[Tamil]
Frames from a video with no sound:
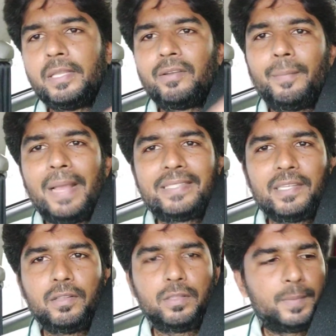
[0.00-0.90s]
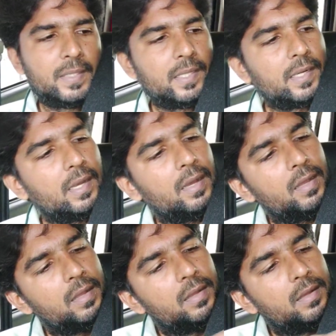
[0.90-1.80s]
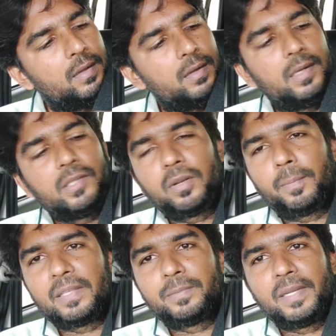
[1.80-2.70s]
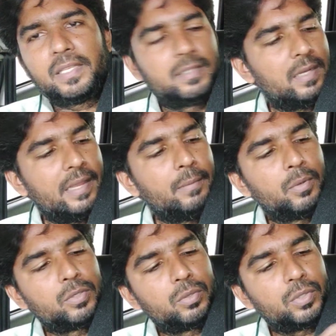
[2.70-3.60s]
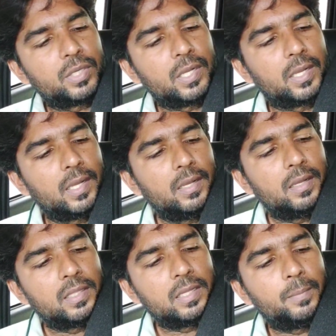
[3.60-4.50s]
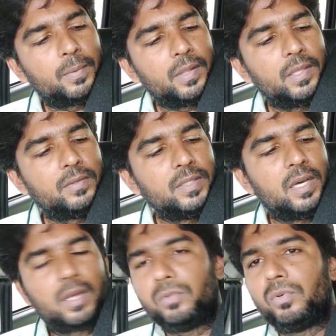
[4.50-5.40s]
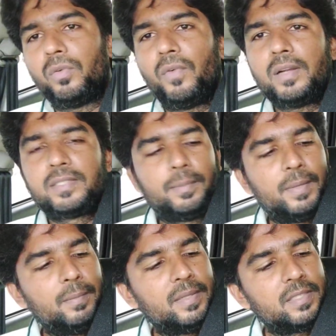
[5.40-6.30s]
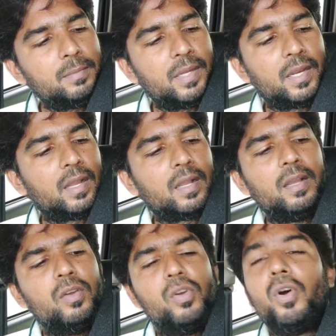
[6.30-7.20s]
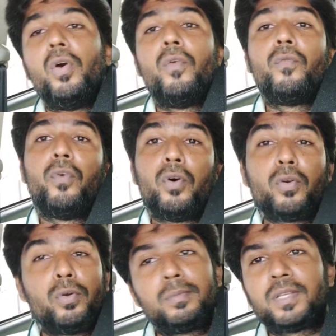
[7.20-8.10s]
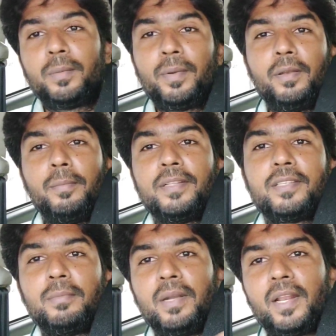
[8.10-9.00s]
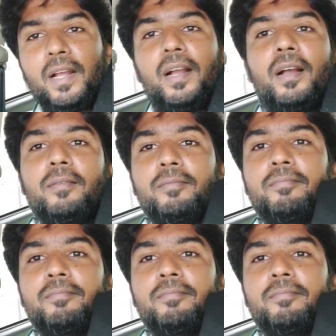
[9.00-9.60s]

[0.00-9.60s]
இதோட பேக் சைடில் வந்து பார்த்தீங்கன்னா இதோட ப்ளஸ் மைனஸ் லைன் போட்டு கொடுத்துருக்காங்க அதுக்கப்புறம் இது வந்து அறுநூறு வாட்ஸ் அப்படின்னு மென்ஷன் பண்ணியிருக்காங்க ஃபோர் ஓம்ஸ் அப்படின்னு மென்ஷன் பண்ணியிருக்காங்க